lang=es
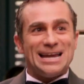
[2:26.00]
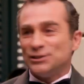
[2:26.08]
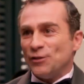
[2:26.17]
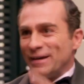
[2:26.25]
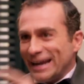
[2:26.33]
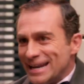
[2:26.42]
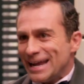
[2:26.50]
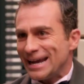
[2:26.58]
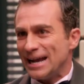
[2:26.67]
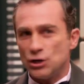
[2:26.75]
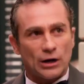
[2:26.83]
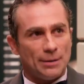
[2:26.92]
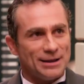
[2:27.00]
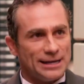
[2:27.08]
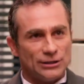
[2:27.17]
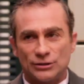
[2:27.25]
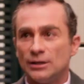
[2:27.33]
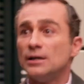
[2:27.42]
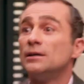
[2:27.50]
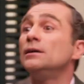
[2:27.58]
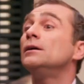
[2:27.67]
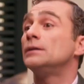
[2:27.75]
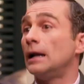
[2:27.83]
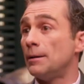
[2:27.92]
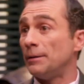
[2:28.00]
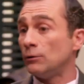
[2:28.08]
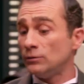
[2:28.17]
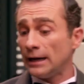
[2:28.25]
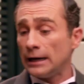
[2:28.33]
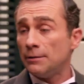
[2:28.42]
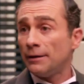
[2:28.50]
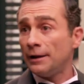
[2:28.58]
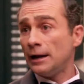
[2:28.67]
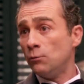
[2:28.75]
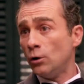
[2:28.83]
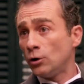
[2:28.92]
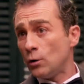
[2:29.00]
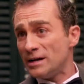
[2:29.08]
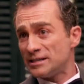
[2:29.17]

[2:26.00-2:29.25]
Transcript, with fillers: Ahí es donde quería llegar yo, caballeros. Eh, y a la pregunta que le va a dar el vuelco a